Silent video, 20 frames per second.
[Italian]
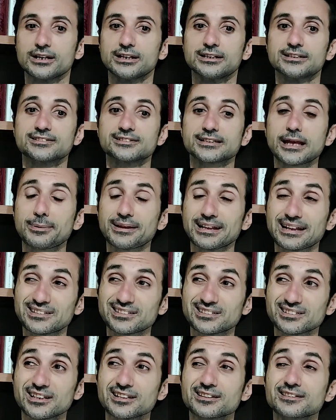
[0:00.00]
sta per
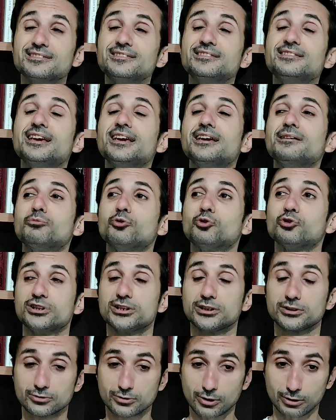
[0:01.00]
essere
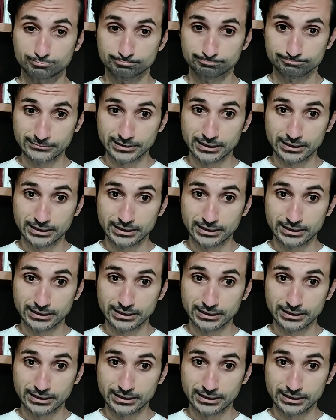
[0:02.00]
demolito.